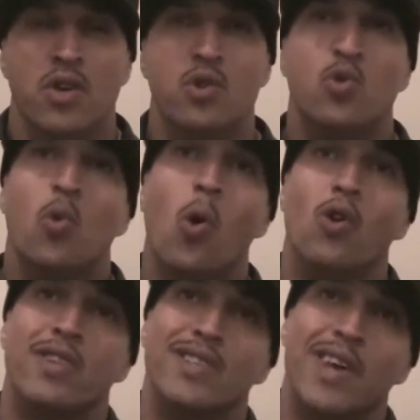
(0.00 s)
Isso
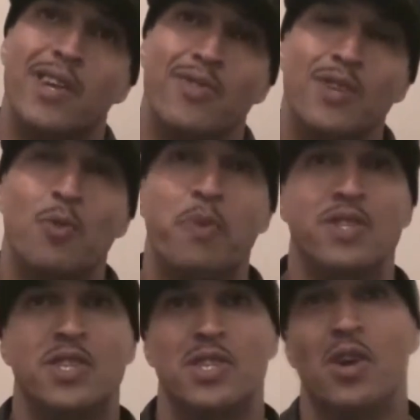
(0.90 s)
conta, certo? Não é
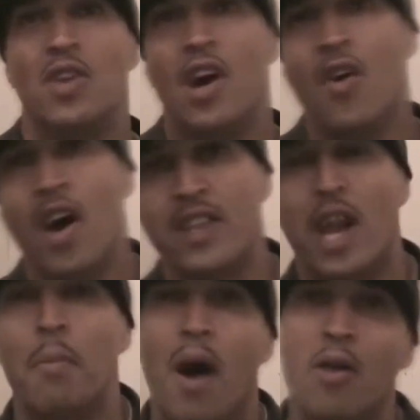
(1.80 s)
superstição não, é
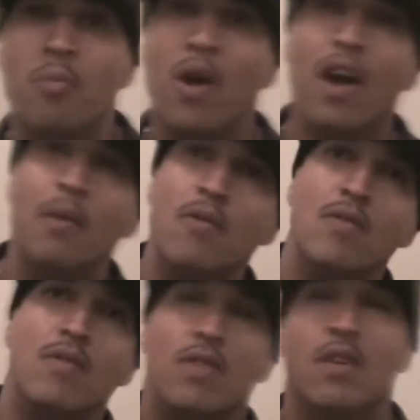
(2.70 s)
trabalho
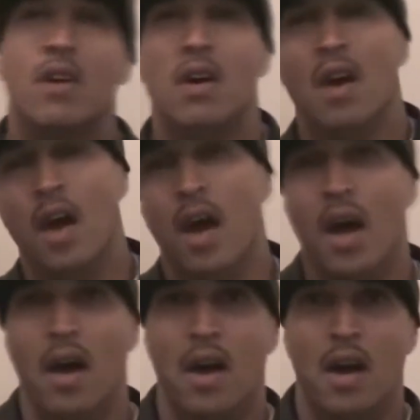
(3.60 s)
mesmo.
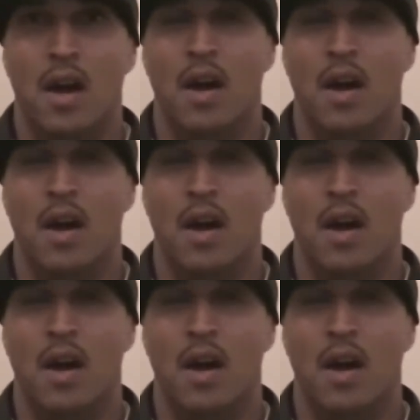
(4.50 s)
É